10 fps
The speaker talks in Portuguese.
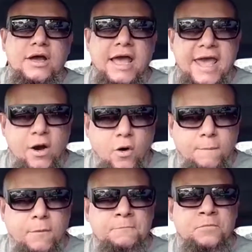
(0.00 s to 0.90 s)
é
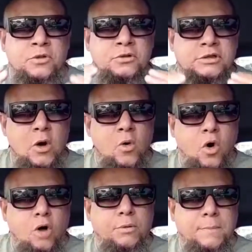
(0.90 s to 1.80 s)
roubo. Então, o
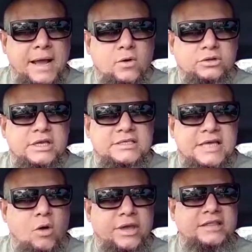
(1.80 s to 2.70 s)
roubo, para acontecer,
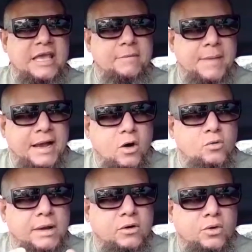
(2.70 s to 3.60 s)
alguém tem que pegar
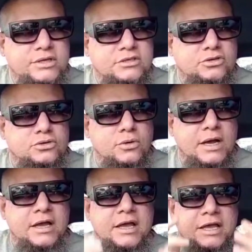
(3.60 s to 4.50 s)
alguma coisa
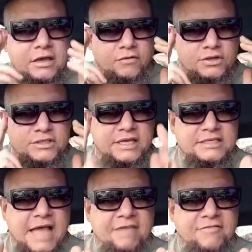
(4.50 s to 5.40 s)
sua e você
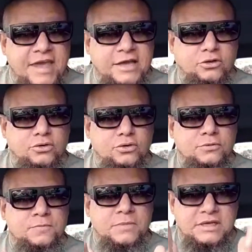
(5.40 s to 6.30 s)
está vendo.
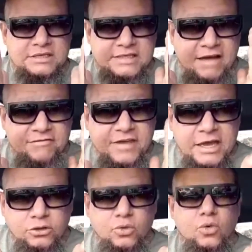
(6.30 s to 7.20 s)
Está
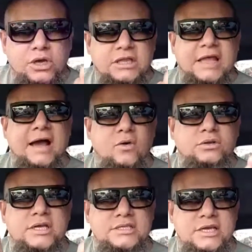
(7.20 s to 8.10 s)
vendo o que está
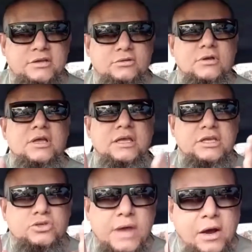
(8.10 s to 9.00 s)
acontecendo.
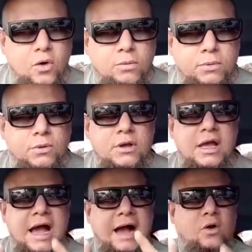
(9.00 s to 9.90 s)
Isso é roubo.
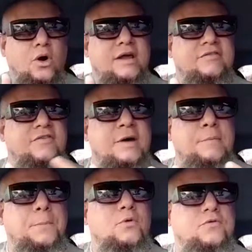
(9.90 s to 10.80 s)
Agora vamos
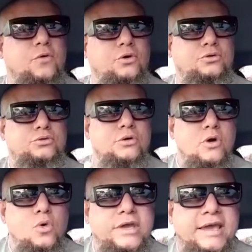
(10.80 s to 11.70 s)
para o furto.
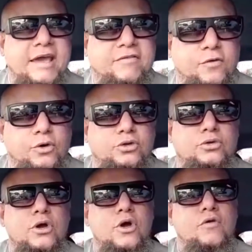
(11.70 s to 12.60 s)
O que, que é furto?
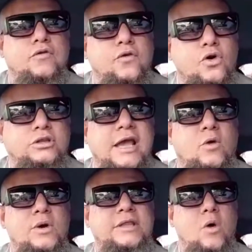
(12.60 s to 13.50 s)
Furto é
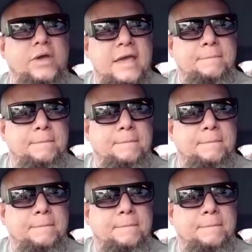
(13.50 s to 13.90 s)
quando alguém